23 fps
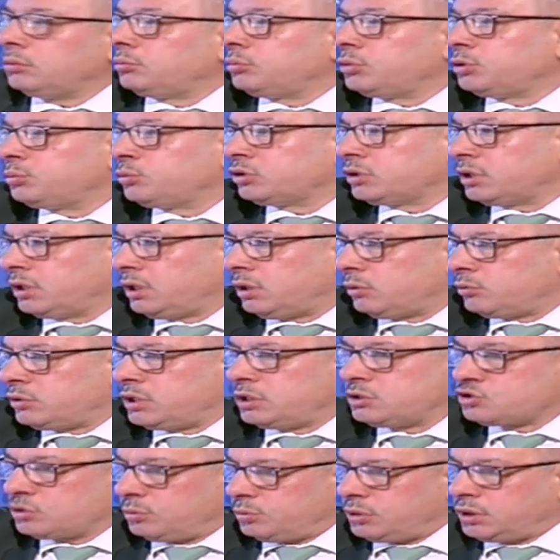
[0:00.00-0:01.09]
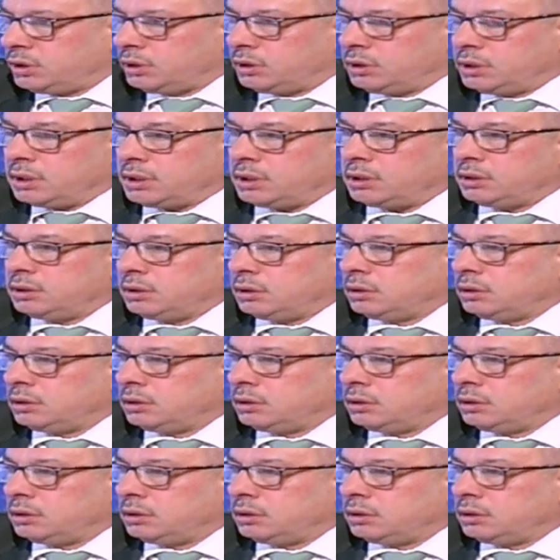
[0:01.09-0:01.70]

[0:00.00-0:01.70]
بمتناول الجميع هي هذه